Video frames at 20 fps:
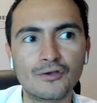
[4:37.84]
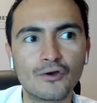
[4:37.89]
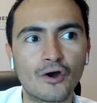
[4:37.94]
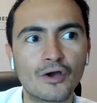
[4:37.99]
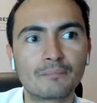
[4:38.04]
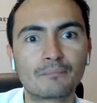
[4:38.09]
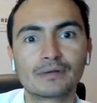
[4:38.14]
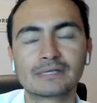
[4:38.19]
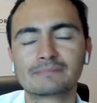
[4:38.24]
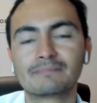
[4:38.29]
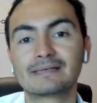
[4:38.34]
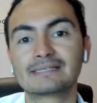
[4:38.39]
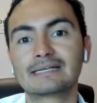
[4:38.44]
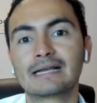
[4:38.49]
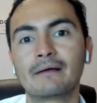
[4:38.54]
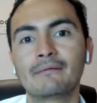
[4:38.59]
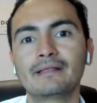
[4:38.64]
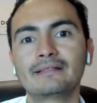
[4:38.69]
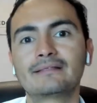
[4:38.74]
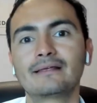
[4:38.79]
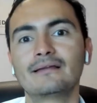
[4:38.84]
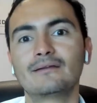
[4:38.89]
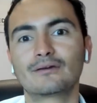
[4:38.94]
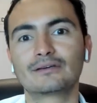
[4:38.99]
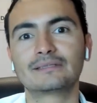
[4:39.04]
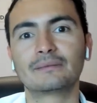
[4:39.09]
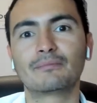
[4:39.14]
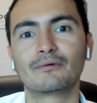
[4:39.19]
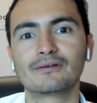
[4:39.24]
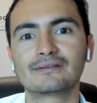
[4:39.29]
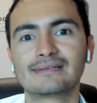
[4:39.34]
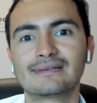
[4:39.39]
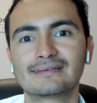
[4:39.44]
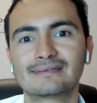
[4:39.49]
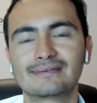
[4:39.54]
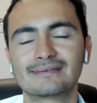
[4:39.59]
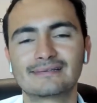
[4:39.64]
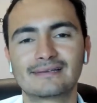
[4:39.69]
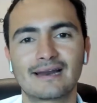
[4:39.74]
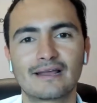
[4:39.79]
y hoy pues básicamente lo que te puedo
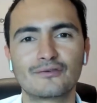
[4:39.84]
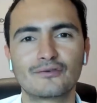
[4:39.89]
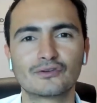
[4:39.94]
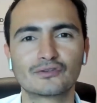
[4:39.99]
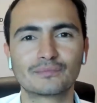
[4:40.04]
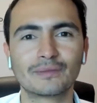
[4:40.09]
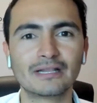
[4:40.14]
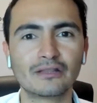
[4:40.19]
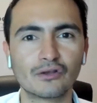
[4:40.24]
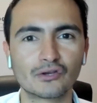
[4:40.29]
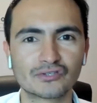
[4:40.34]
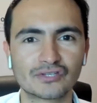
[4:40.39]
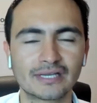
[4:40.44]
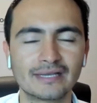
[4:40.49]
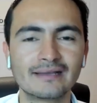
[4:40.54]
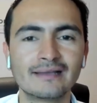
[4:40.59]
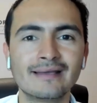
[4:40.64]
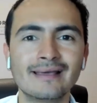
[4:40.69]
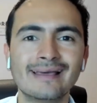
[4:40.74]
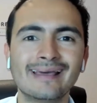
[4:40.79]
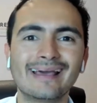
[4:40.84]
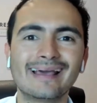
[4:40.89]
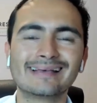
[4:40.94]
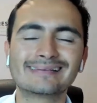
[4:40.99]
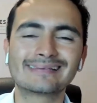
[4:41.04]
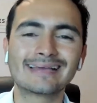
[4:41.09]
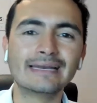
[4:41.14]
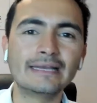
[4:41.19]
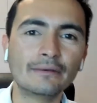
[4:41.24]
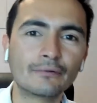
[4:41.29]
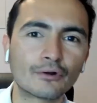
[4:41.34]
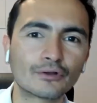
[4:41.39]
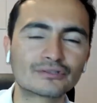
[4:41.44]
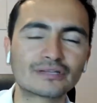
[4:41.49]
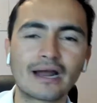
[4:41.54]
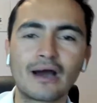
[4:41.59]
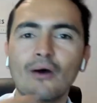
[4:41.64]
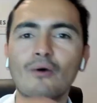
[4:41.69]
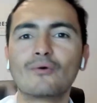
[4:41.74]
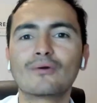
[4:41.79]
decir es que desde el año 2012 ese
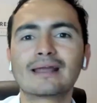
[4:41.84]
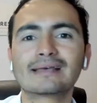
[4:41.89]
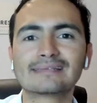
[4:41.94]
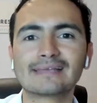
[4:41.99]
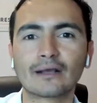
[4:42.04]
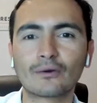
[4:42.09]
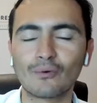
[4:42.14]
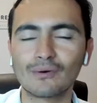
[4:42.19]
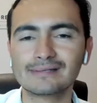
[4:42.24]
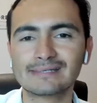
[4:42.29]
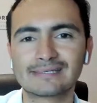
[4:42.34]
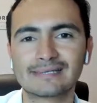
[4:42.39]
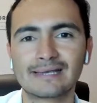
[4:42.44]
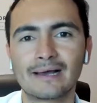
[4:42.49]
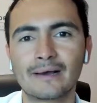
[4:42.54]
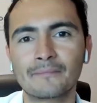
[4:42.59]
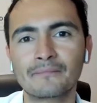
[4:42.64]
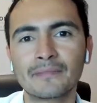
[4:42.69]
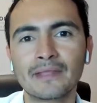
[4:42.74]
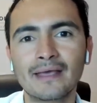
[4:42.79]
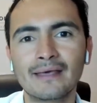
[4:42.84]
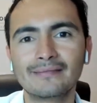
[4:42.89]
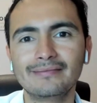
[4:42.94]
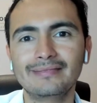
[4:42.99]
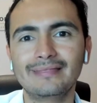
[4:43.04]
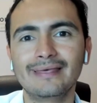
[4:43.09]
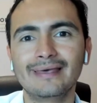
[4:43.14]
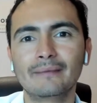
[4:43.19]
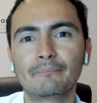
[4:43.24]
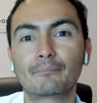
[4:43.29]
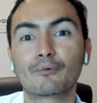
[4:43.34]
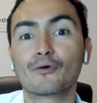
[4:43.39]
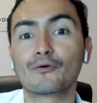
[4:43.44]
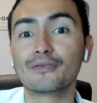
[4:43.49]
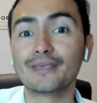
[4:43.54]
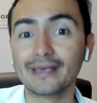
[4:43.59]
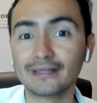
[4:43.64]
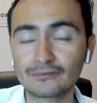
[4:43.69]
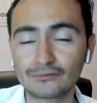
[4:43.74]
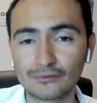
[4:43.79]
libro trajo una secuencia de
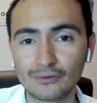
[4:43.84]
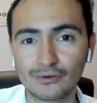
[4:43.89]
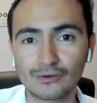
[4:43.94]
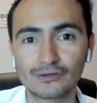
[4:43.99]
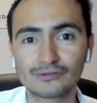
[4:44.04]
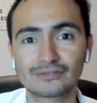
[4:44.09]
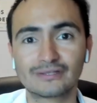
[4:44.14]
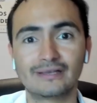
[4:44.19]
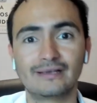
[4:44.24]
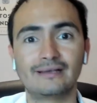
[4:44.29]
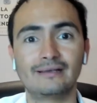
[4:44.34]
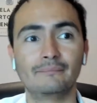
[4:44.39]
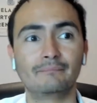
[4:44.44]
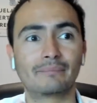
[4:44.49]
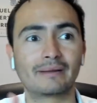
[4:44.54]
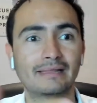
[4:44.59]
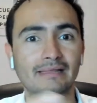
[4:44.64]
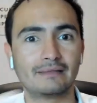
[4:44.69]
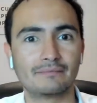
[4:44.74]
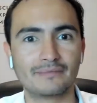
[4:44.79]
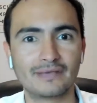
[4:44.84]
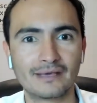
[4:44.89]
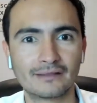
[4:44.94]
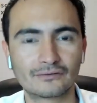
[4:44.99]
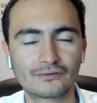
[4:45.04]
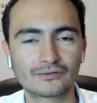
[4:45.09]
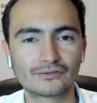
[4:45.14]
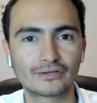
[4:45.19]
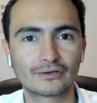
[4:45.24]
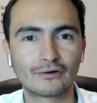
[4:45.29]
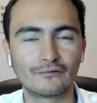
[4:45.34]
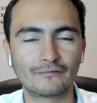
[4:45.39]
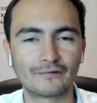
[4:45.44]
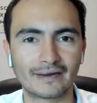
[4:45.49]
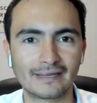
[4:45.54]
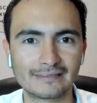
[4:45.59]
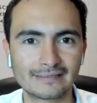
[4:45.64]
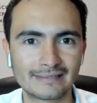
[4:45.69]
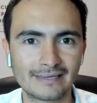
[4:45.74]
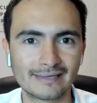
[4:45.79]
proyectos, de emprendimientos, de
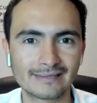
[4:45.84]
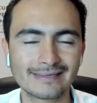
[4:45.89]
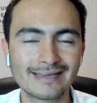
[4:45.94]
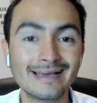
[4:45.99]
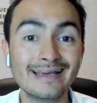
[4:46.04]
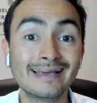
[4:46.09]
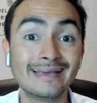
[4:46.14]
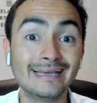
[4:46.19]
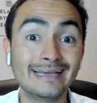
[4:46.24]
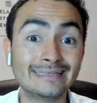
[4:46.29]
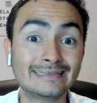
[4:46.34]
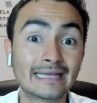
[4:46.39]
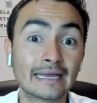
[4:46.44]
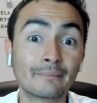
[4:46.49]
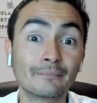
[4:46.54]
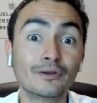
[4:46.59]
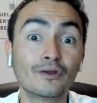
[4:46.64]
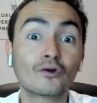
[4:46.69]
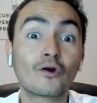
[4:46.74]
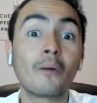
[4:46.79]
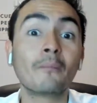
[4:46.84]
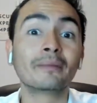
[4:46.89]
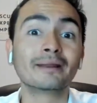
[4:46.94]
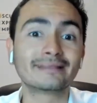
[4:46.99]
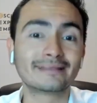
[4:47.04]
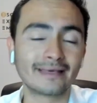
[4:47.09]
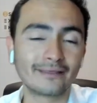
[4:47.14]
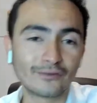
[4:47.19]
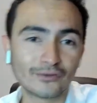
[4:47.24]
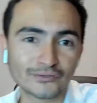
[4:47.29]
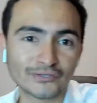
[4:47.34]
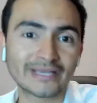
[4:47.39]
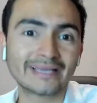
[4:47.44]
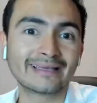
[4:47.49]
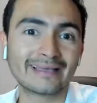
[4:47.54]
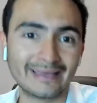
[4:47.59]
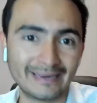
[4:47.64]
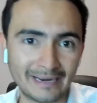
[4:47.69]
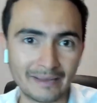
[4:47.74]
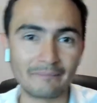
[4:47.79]
conferencias y terminó
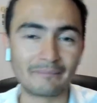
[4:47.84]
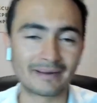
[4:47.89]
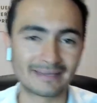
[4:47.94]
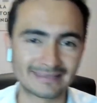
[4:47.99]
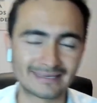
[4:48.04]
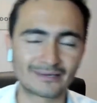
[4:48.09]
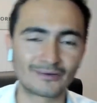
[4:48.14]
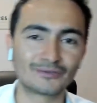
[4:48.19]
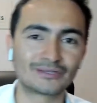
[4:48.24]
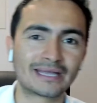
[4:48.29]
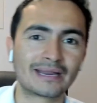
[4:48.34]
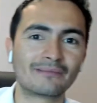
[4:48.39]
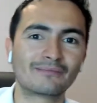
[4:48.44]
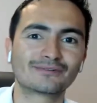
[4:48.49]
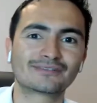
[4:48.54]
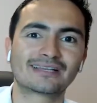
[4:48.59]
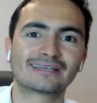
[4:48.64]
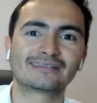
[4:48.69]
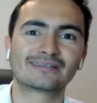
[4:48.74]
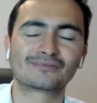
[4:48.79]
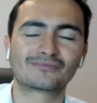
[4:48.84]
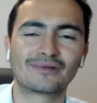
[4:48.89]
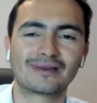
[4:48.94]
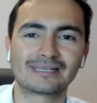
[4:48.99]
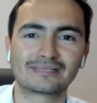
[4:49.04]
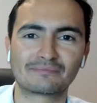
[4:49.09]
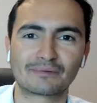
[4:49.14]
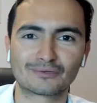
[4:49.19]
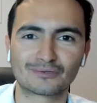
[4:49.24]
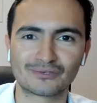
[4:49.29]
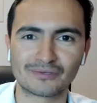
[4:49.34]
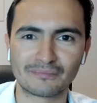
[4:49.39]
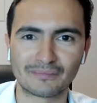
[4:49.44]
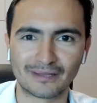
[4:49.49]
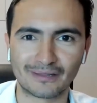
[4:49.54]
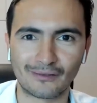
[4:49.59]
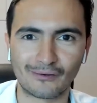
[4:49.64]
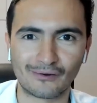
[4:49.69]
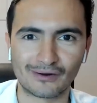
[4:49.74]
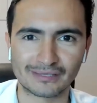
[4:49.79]
convirtiéndose en la empresa que hoy tenemos, que es Escuela de Expertos
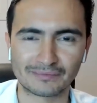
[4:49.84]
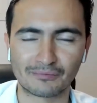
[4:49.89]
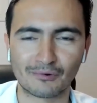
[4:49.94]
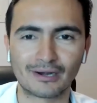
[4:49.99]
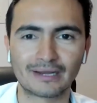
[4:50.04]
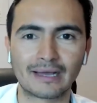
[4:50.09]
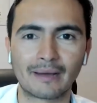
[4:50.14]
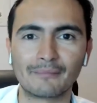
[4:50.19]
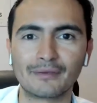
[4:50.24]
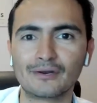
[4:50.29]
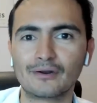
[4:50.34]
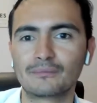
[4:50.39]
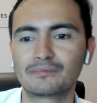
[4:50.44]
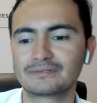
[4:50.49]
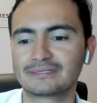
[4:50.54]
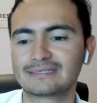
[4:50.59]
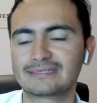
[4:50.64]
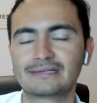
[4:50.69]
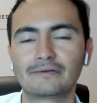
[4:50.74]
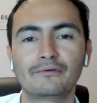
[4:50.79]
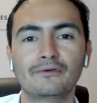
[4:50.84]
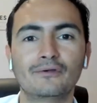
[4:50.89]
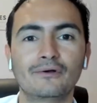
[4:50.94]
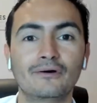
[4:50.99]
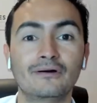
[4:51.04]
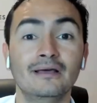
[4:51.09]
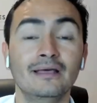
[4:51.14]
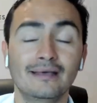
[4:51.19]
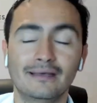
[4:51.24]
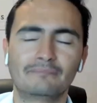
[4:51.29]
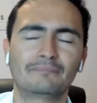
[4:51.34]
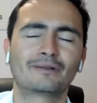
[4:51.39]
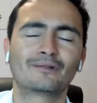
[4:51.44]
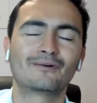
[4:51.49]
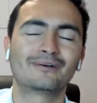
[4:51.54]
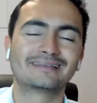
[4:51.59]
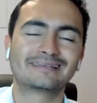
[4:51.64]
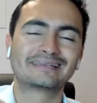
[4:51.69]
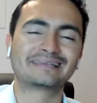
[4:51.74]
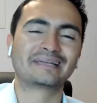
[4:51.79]
Emprendedores. Por el camino, pues he escribido,
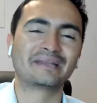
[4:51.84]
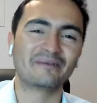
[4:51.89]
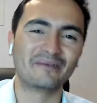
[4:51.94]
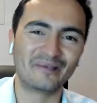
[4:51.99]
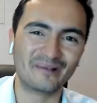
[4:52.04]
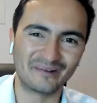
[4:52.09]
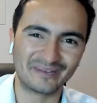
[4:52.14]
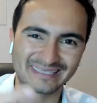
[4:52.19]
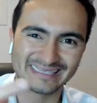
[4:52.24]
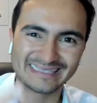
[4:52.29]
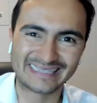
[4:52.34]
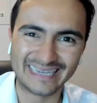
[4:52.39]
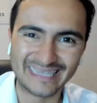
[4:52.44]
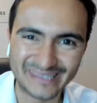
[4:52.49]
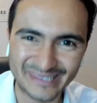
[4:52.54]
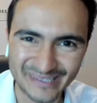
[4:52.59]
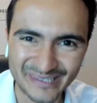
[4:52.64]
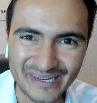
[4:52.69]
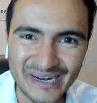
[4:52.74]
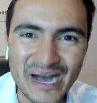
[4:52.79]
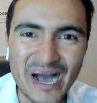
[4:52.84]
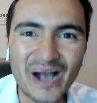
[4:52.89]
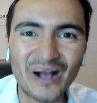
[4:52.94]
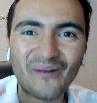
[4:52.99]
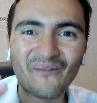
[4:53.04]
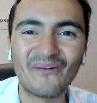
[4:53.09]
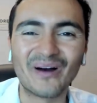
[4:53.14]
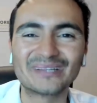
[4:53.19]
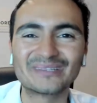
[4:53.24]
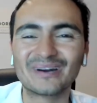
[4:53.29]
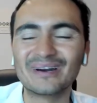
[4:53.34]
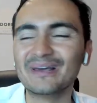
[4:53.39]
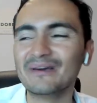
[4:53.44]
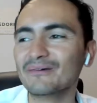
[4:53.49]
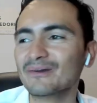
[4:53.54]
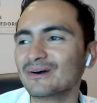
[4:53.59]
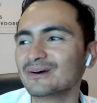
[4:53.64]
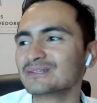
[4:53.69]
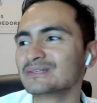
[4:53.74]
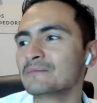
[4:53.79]
perdón, he escrito, cuatro
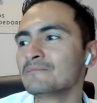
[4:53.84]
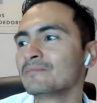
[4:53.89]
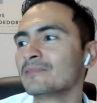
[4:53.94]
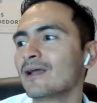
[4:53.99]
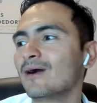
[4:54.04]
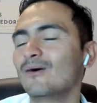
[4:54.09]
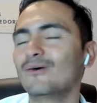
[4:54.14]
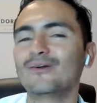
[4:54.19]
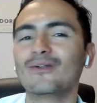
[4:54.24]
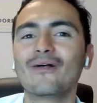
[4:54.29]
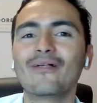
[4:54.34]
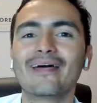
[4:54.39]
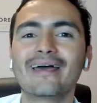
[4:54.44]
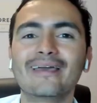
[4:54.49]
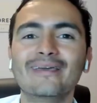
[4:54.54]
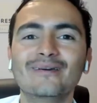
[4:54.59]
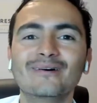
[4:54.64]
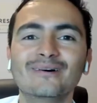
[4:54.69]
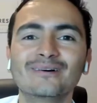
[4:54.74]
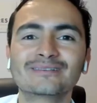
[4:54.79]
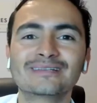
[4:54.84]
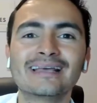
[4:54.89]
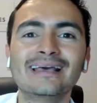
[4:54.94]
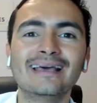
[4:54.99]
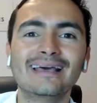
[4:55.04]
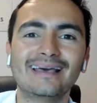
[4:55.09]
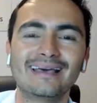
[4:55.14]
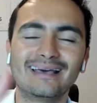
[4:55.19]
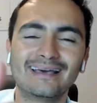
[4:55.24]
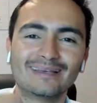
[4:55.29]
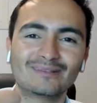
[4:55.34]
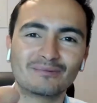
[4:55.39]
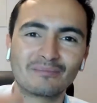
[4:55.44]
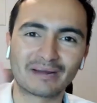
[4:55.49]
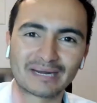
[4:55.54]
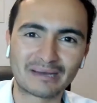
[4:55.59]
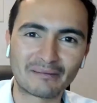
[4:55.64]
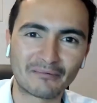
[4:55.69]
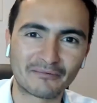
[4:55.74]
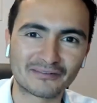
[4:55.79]
libros, uno de ellos, eh,
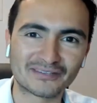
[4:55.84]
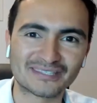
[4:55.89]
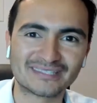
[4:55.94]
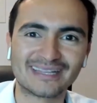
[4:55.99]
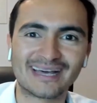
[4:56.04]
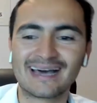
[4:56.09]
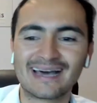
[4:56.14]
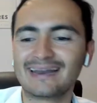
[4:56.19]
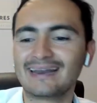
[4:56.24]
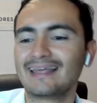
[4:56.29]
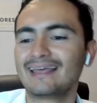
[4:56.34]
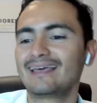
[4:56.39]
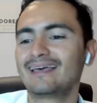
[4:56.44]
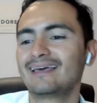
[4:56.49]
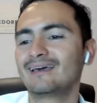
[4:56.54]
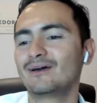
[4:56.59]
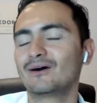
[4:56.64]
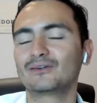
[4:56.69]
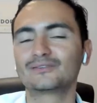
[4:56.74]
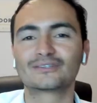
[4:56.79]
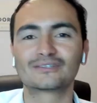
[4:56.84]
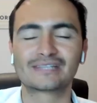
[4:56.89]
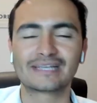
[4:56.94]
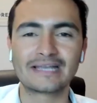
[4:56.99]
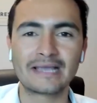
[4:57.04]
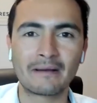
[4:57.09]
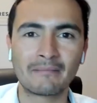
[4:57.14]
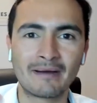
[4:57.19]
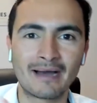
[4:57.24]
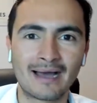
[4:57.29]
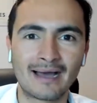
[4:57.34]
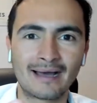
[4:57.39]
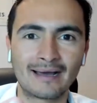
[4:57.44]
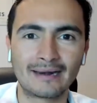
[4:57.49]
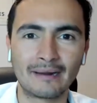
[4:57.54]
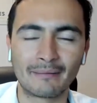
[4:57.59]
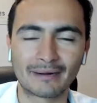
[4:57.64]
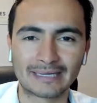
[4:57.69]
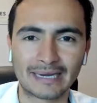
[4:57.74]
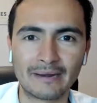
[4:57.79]
Tu marca profesional, eh, otro se
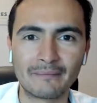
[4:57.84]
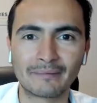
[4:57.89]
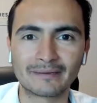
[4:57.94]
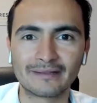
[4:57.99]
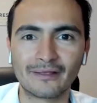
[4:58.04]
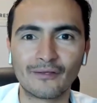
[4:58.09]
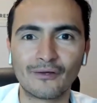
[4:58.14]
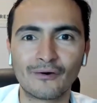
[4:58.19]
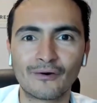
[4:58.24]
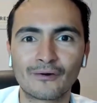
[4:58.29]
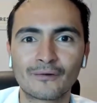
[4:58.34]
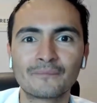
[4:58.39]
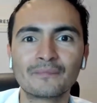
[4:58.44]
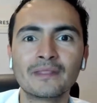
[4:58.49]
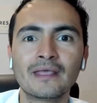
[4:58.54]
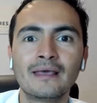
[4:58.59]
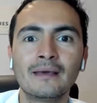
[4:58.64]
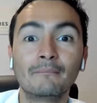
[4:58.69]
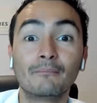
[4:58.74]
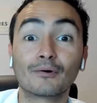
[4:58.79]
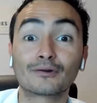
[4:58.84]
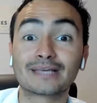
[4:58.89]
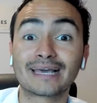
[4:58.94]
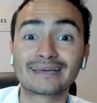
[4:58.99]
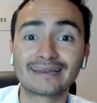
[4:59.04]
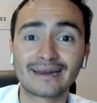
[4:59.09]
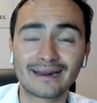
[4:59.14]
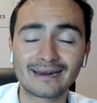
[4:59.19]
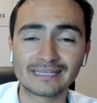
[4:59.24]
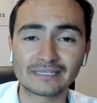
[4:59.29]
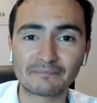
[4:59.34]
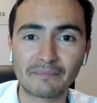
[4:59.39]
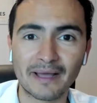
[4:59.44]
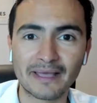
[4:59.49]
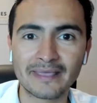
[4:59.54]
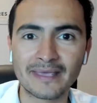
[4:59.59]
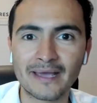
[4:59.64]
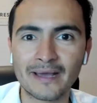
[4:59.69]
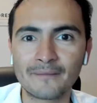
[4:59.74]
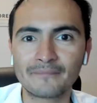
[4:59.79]
llama La marca del emprendedor, ¿Por qué creer en
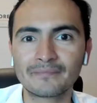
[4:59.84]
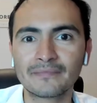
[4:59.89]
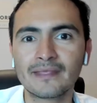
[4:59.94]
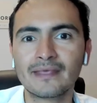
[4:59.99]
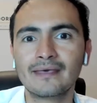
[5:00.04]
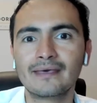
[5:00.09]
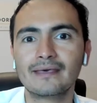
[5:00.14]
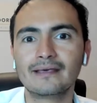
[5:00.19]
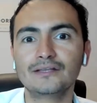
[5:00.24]
España?